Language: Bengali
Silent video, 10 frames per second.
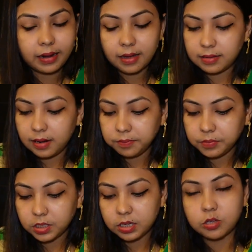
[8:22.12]
দেখাই দিলাম
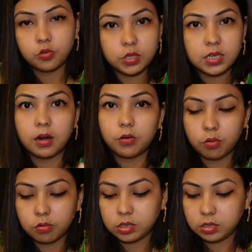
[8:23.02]
যে এখানে চুই ঝাল
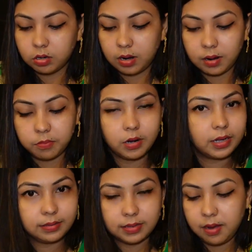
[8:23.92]
রোস্ট কালাভুনা
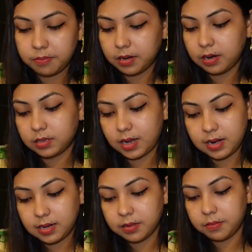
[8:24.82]
আছে আপনারা
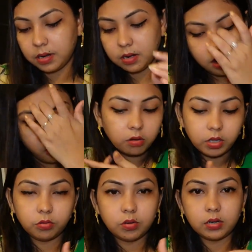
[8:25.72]
চালিয়ে নিতে পারেন কারণ
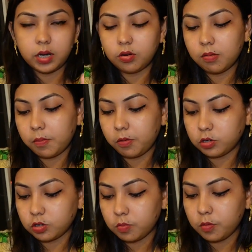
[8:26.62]
এতগুলো ট্রাই করা আমার পক্ষে
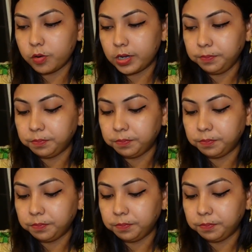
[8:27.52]
সম্ভব না